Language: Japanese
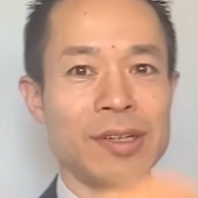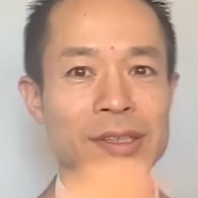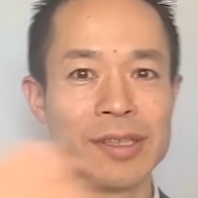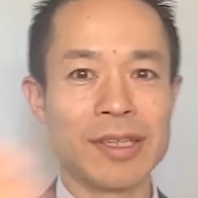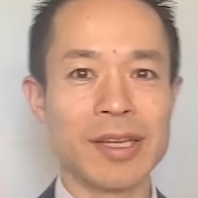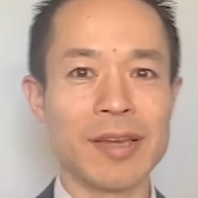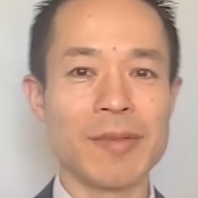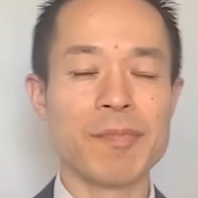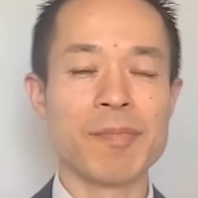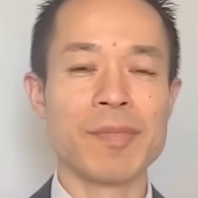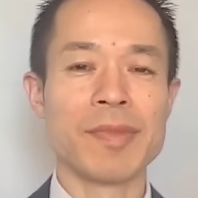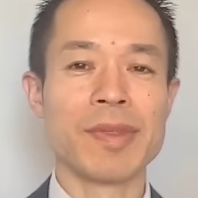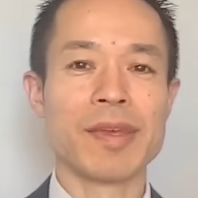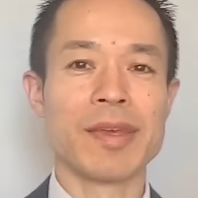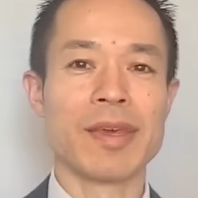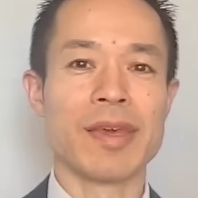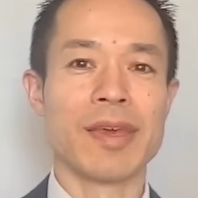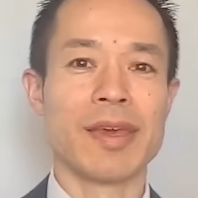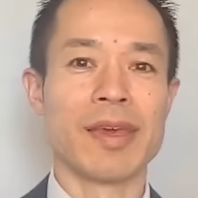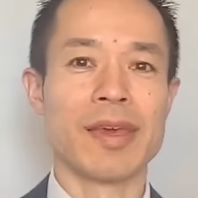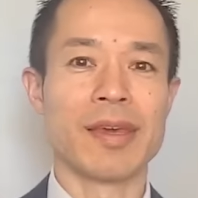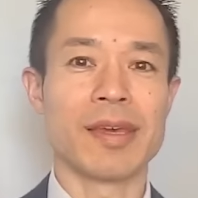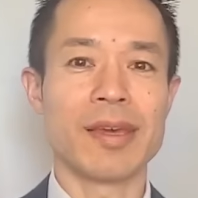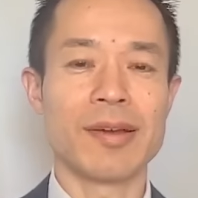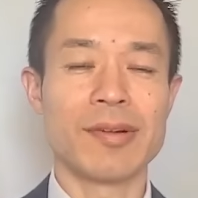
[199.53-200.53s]
で、
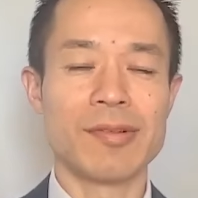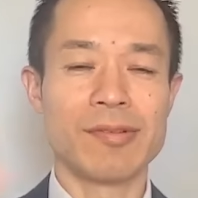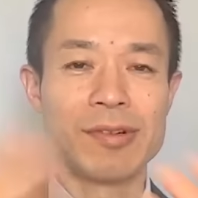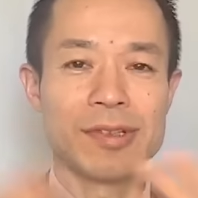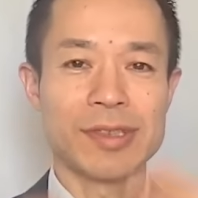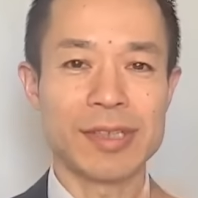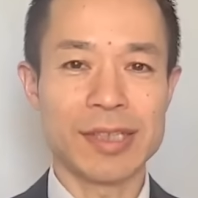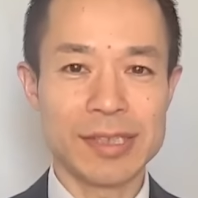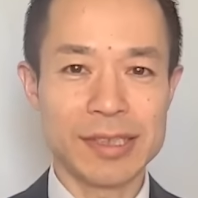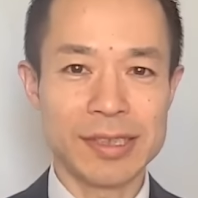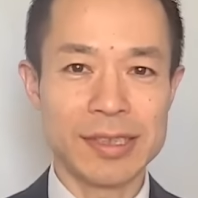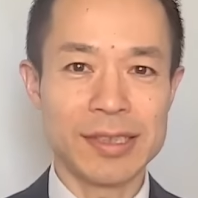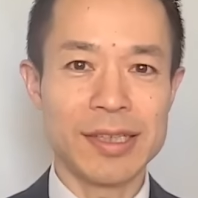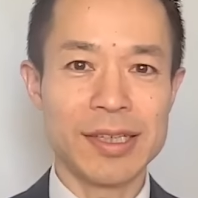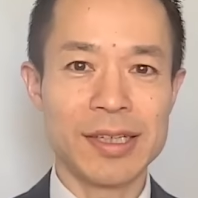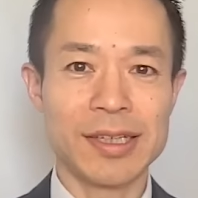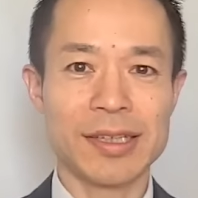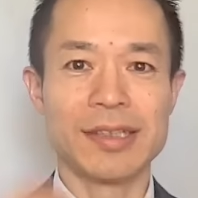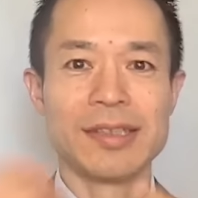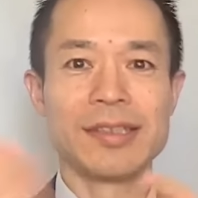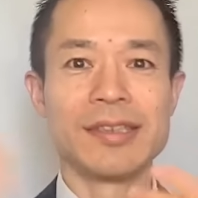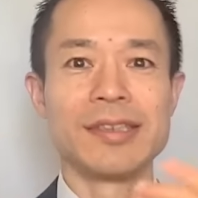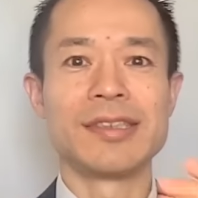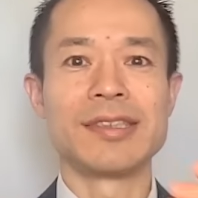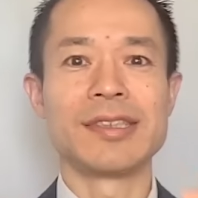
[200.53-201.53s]
結構私
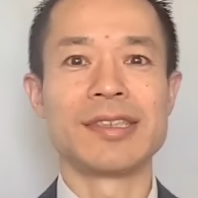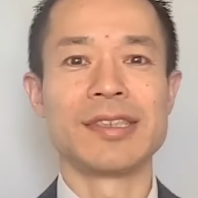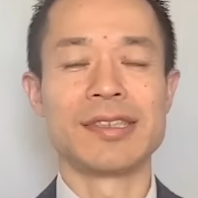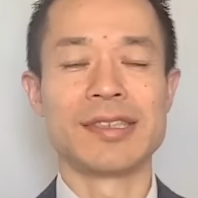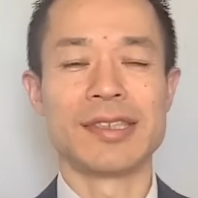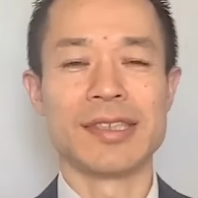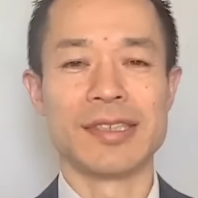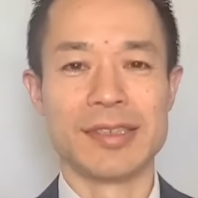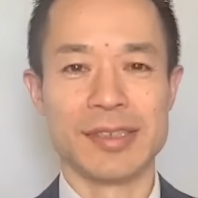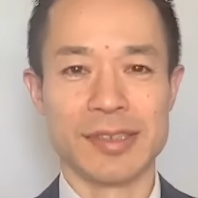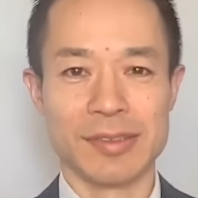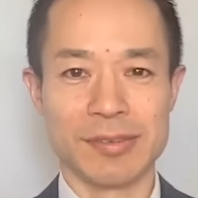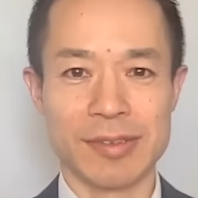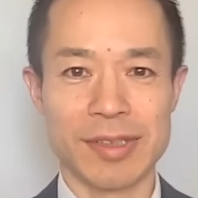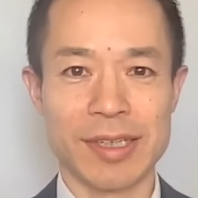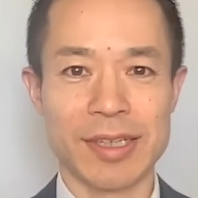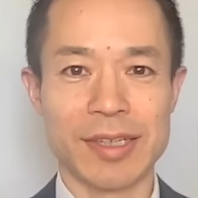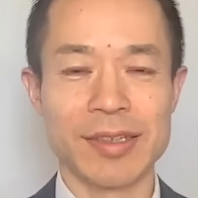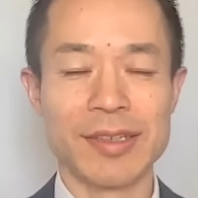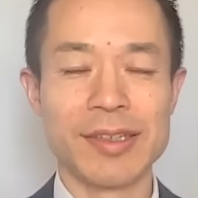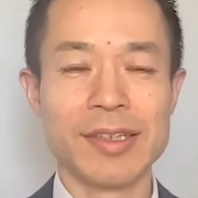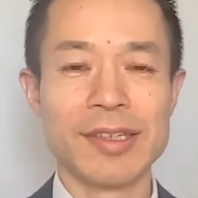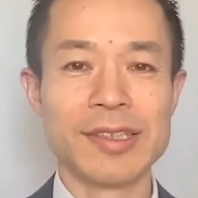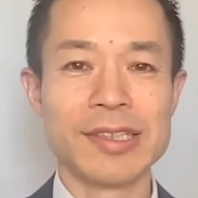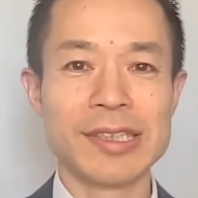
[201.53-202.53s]
が意識しているの
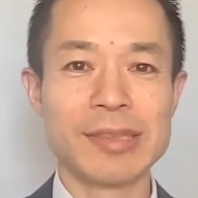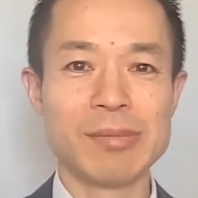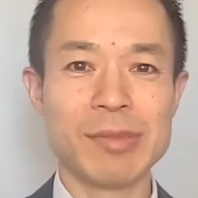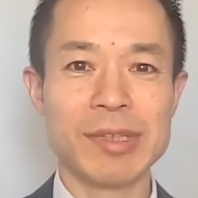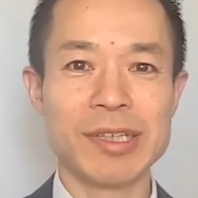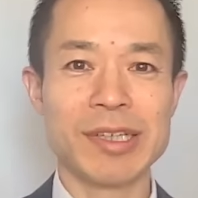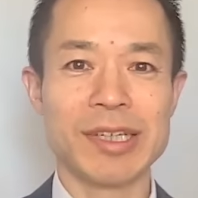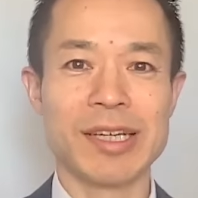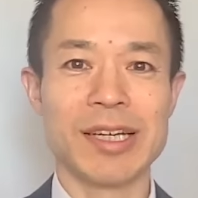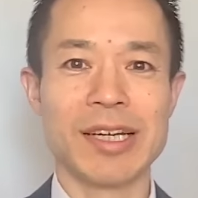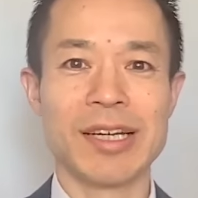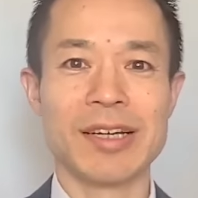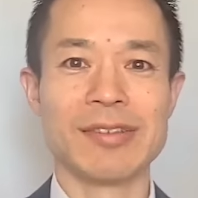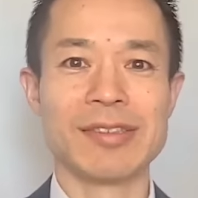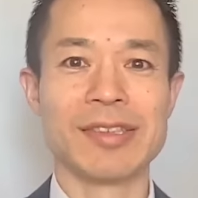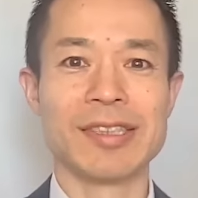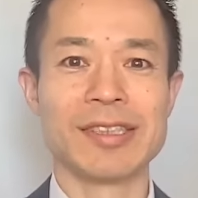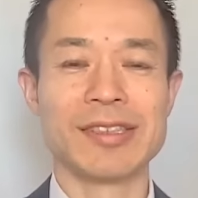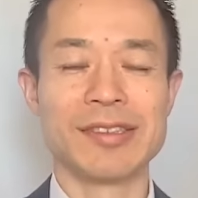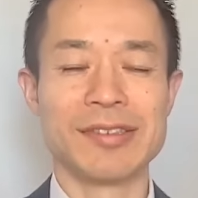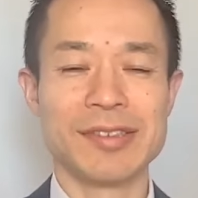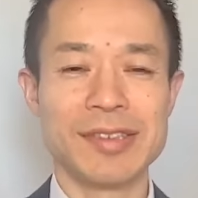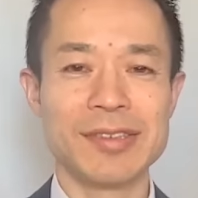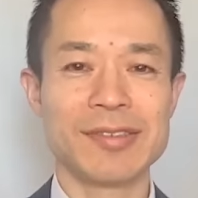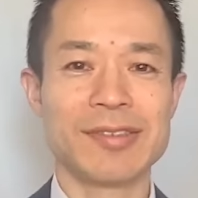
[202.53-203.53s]
は、妻が
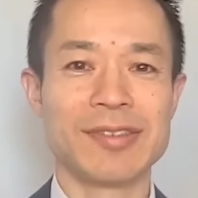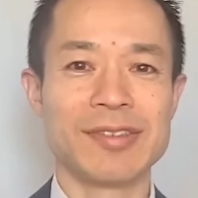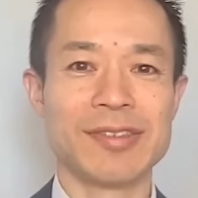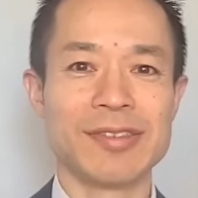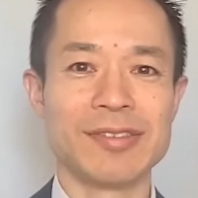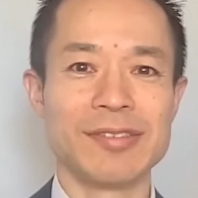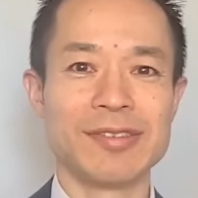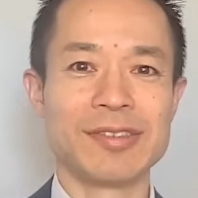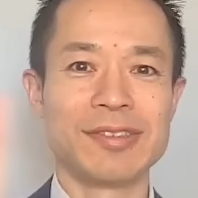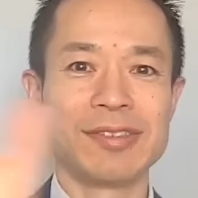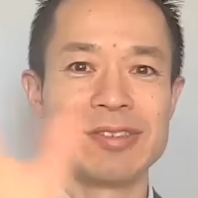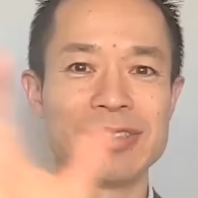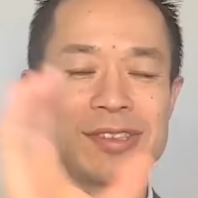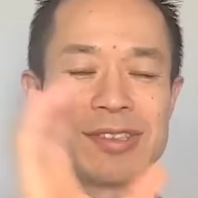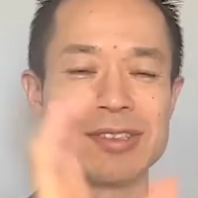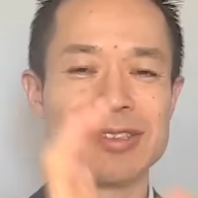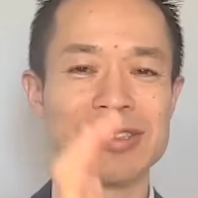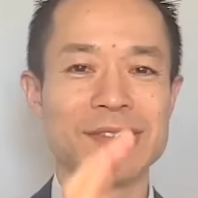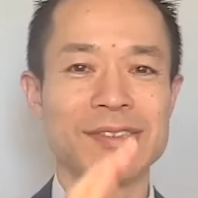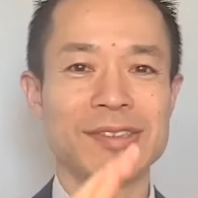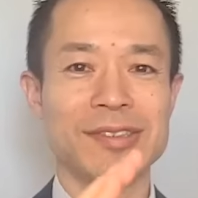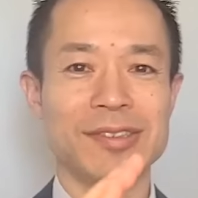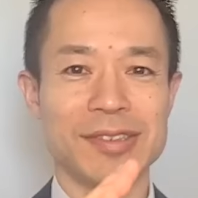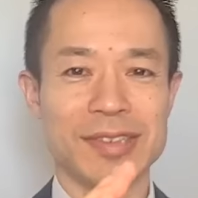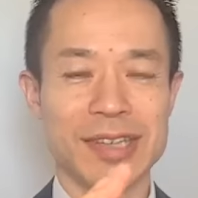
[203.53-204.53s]
私のね、この服
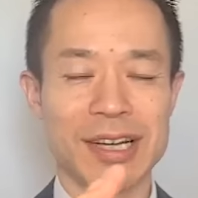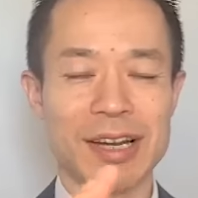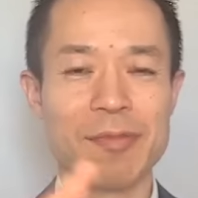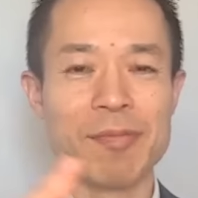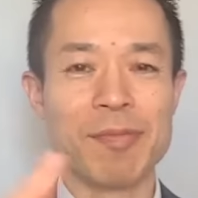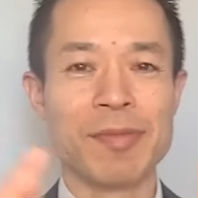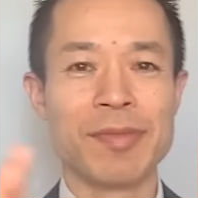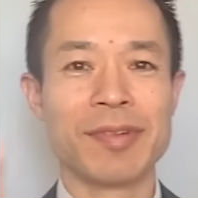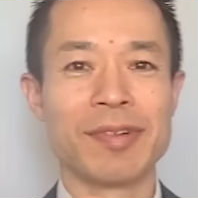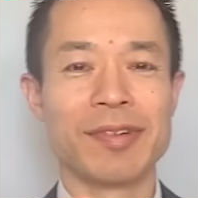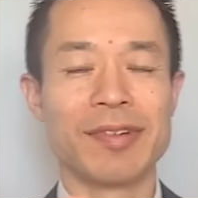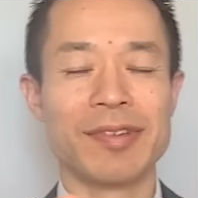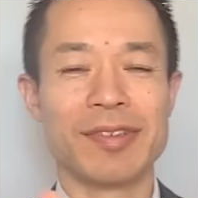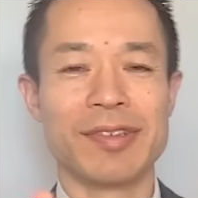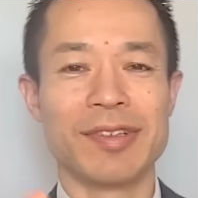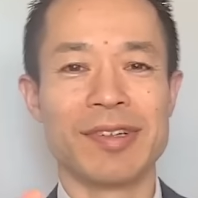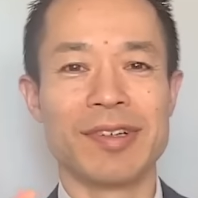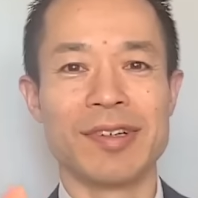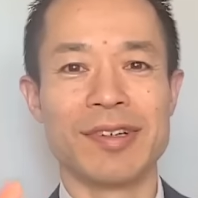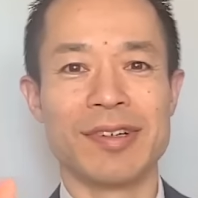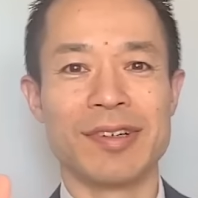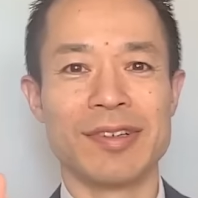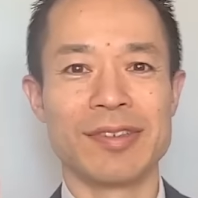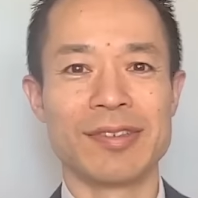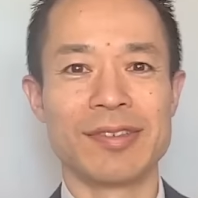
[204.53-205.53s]
装とか、こ
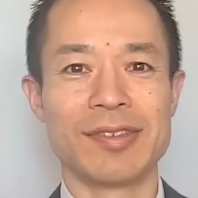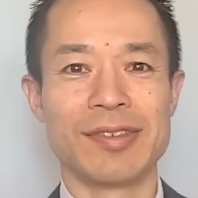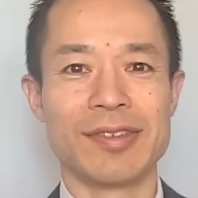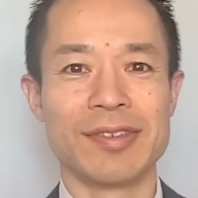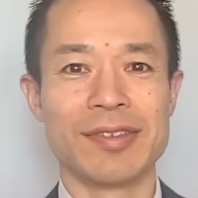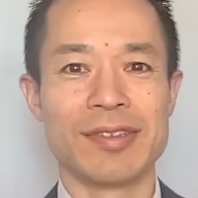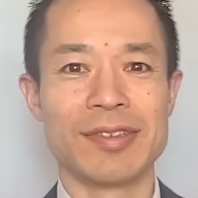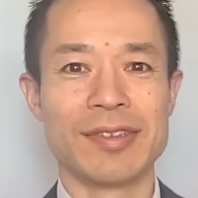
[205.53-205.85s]
の